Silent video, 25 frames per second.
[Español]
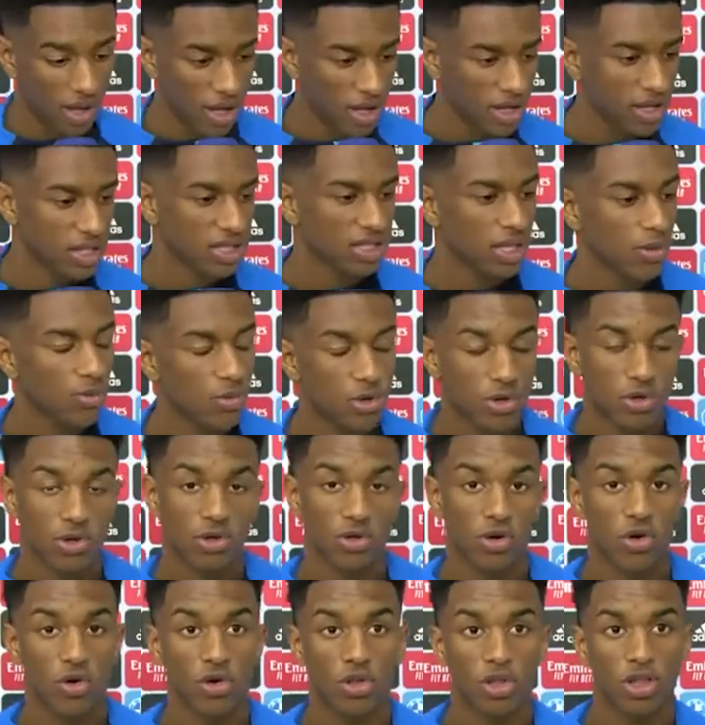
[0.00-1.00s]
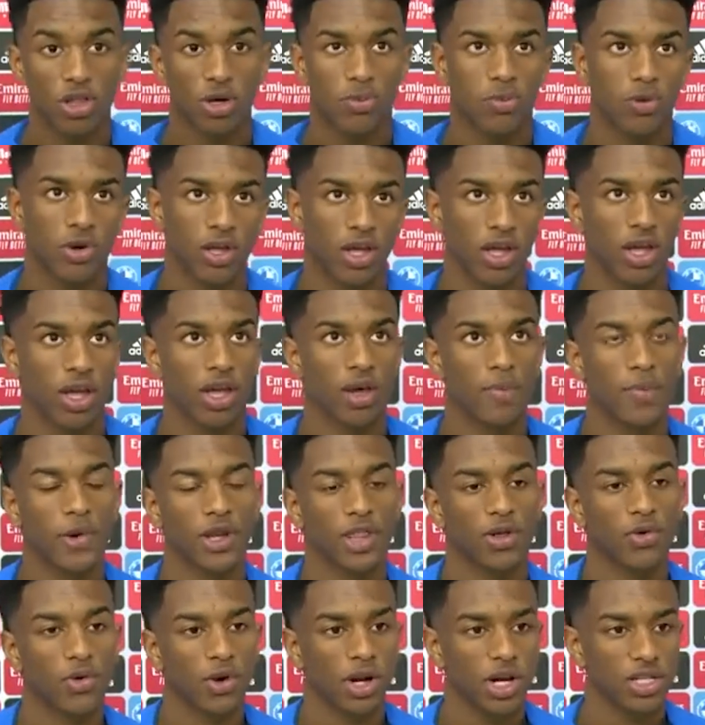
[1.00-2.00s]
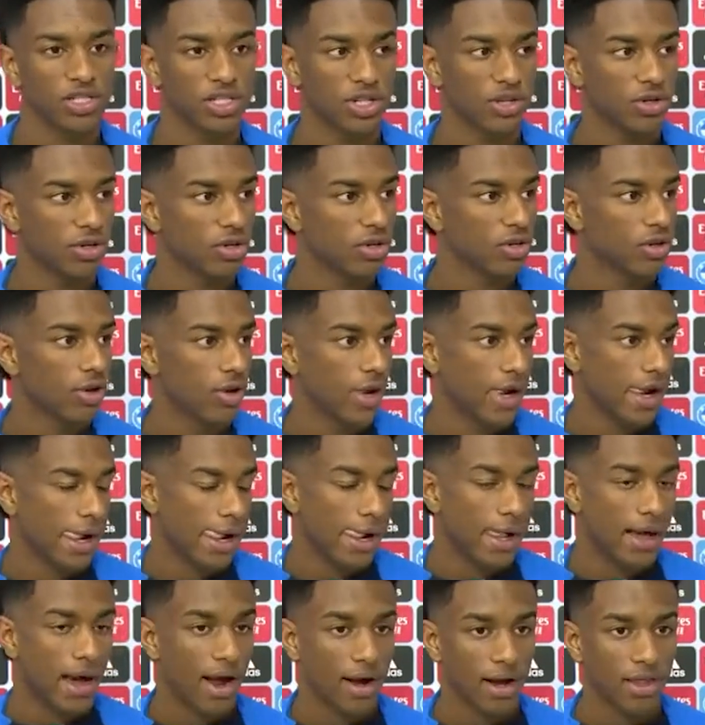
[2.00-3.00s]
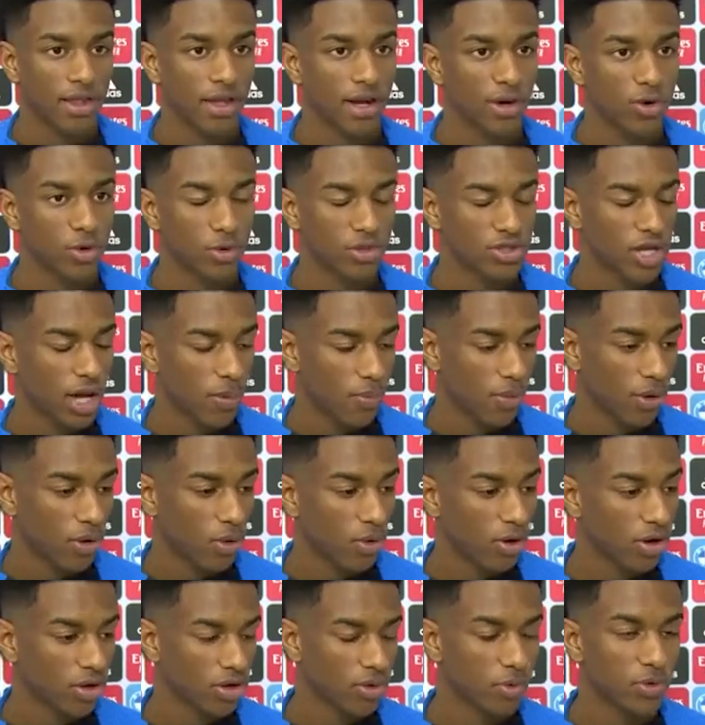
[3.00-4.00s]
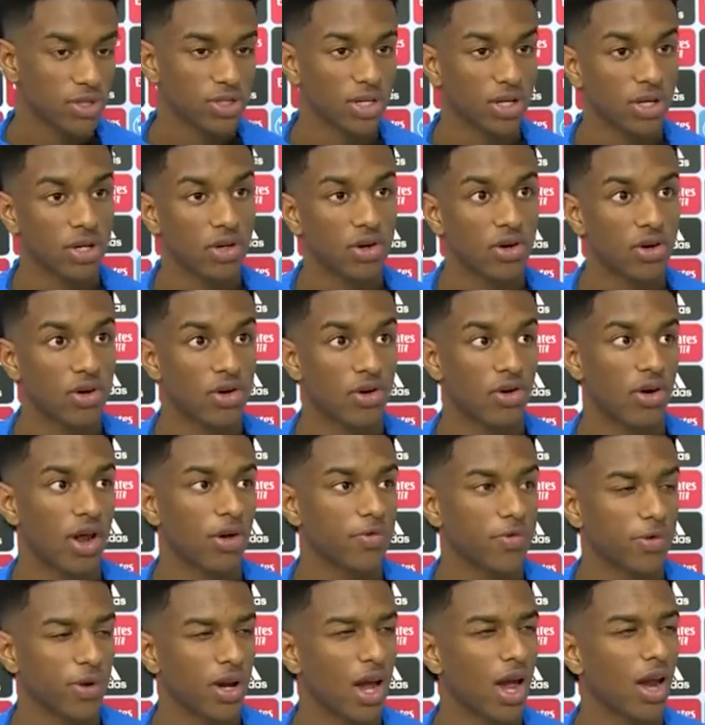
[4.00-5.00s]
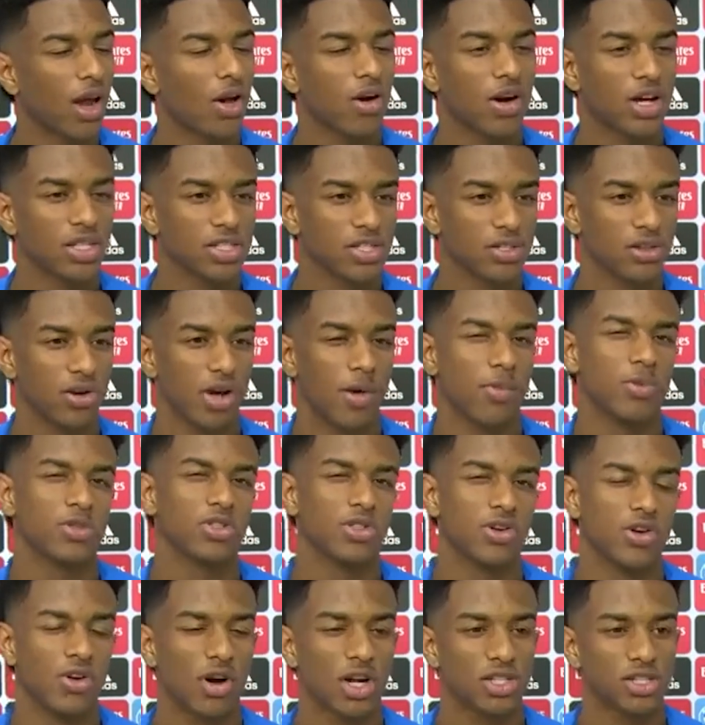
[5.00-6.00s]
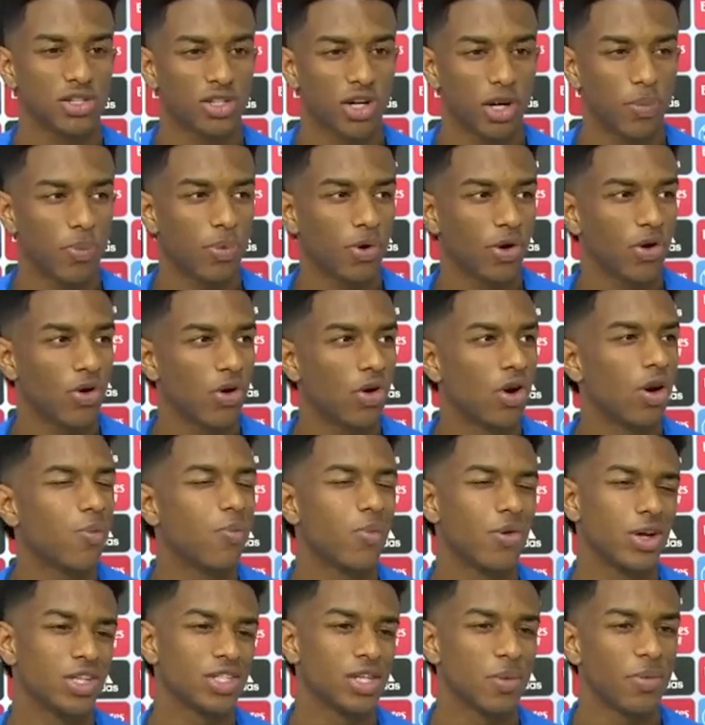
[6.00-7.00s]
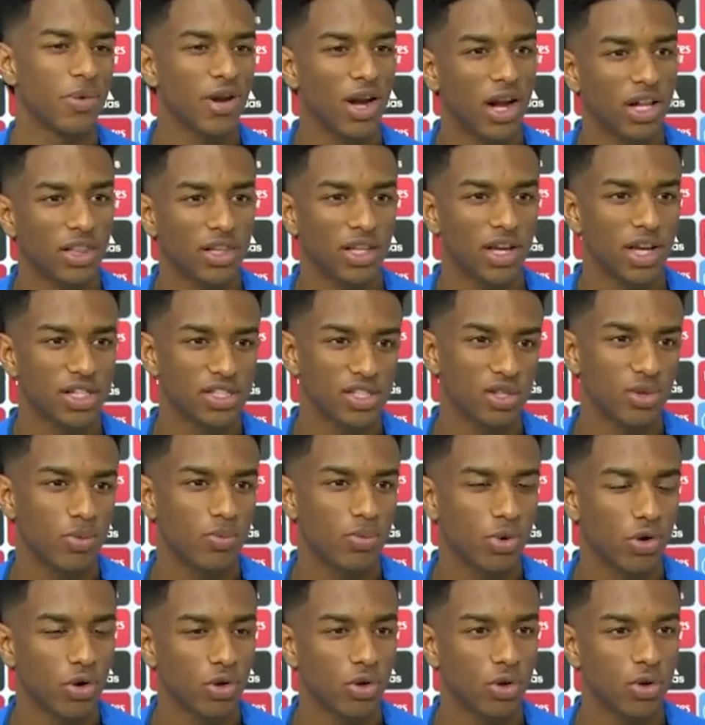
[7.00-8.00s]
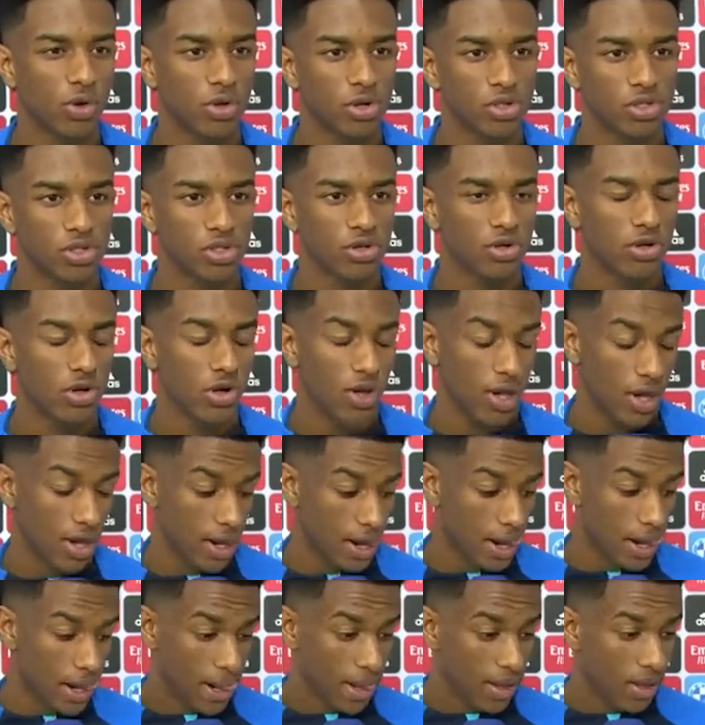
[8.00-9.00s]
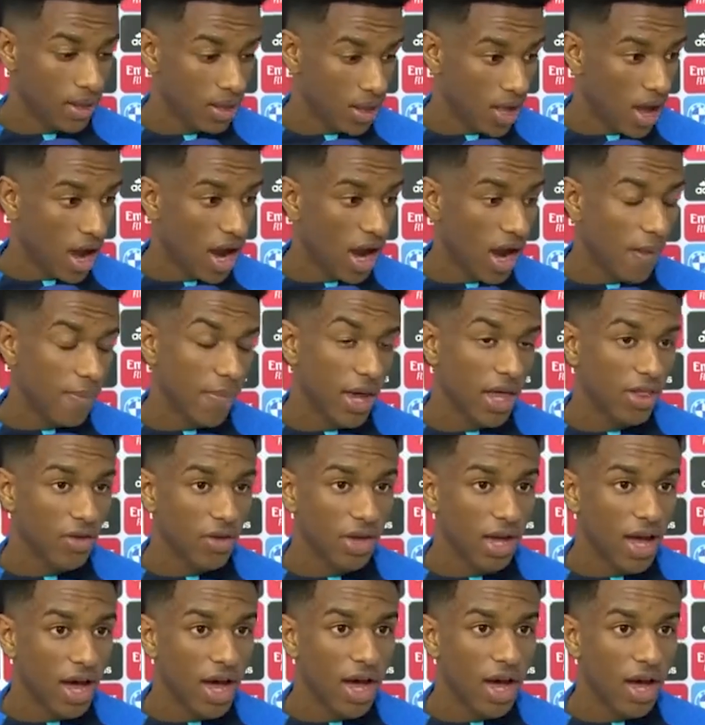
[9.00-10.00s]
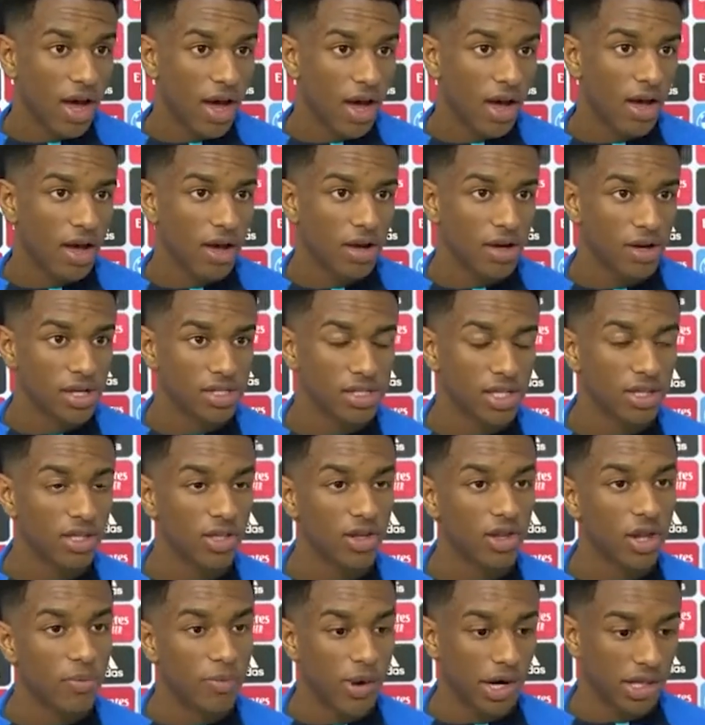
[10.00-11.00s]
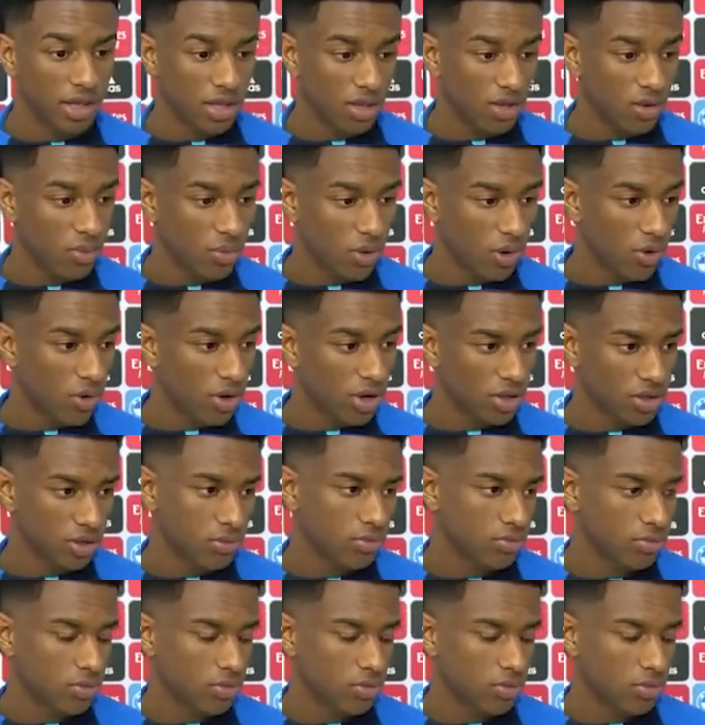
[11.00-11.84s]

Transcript: que renovar su contrato próximamente y en el Barça obviamente pues no, no quieren perder a este joven talento. Principalmente estos son los nombres que hay ahora sobre la mesa y las grandes novedades